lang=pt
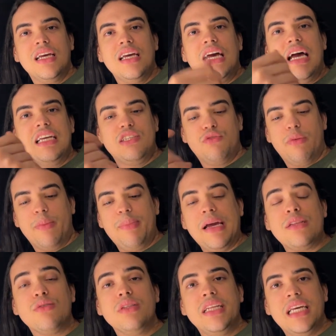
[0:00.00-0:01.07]
A gente foi
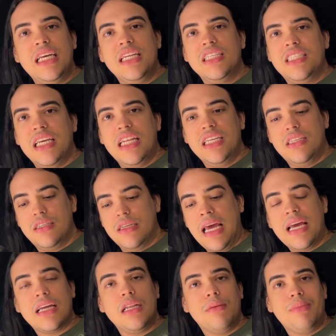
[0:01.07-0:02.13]
perto deles e eles
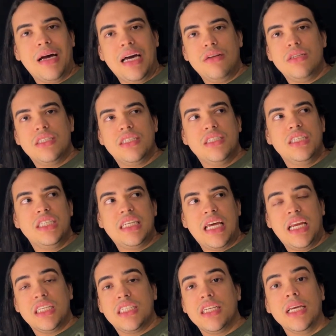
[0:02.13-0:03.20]
reclamaram,
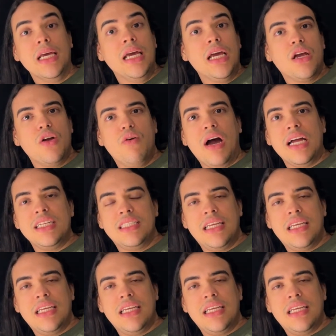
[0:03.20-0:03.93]
disseram assim: guarde o